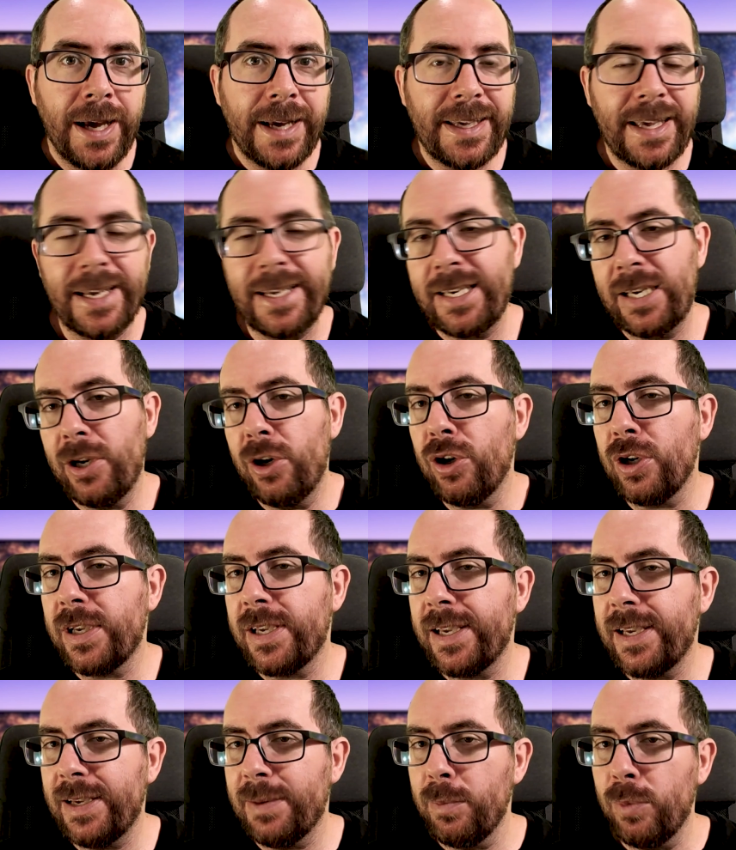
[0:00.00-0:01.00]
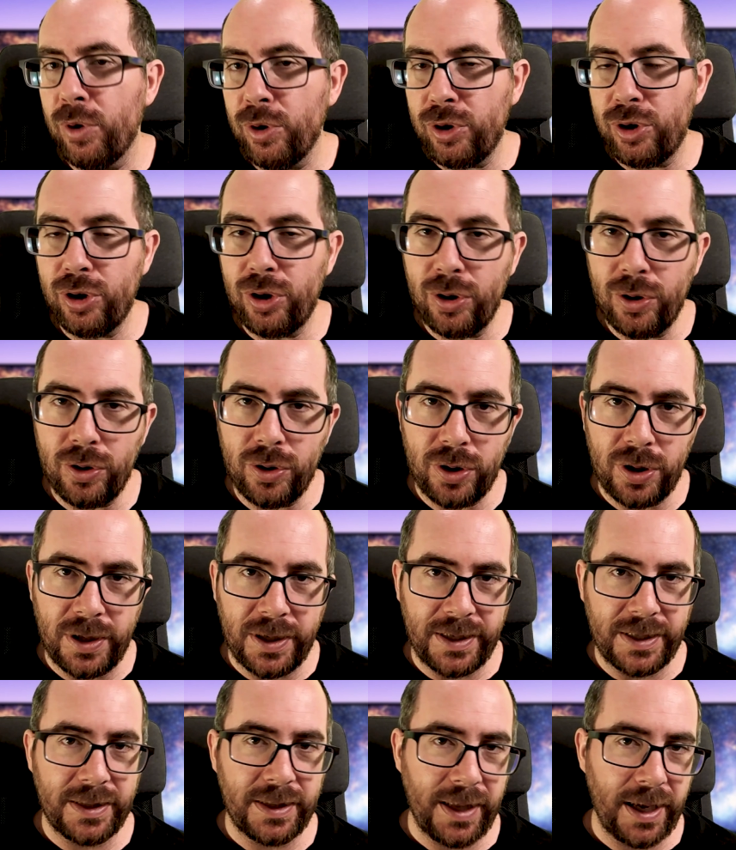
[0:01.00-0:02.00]
que creo que muchos
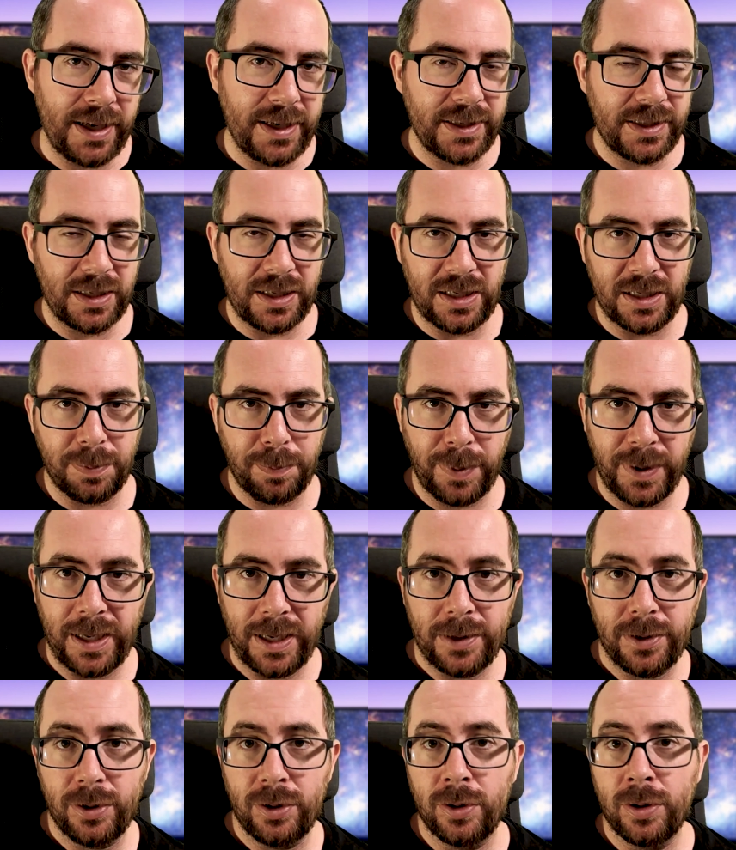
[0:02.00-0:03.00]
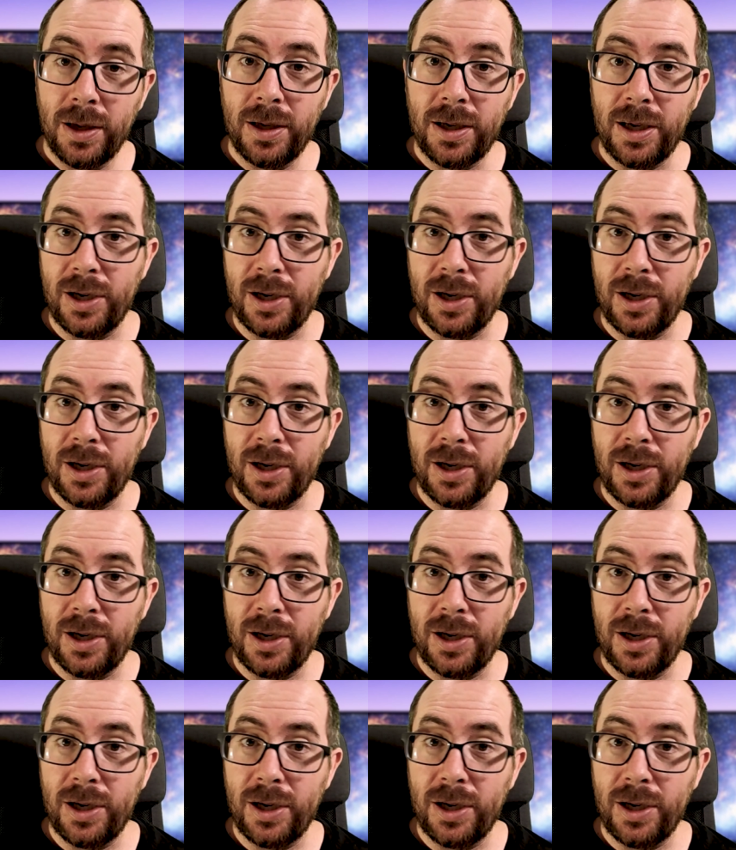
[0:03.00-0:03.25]
estáis esperando.